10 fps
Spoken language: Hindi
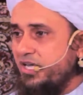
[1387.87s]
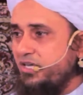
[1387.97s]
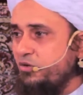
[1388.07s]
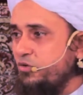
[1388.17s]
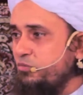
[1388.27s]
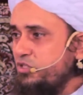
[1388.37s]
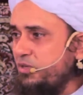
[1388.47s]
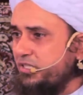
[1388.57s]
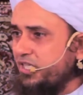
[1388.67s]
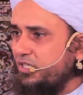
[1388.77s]
नहीं हूं
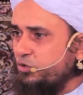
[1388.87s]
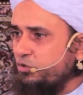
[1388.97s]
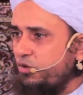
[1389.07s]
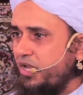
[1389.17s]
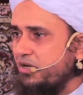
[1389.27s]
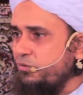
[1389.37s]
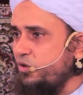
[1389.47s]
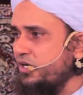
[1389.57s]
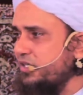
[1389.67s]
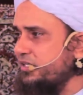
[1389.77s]
मुझे पता है तू दुआएं
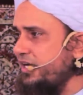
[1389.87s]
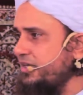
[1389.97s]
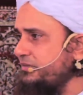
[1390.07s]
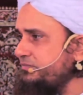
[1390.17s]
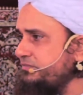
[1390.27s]
कबूल करता है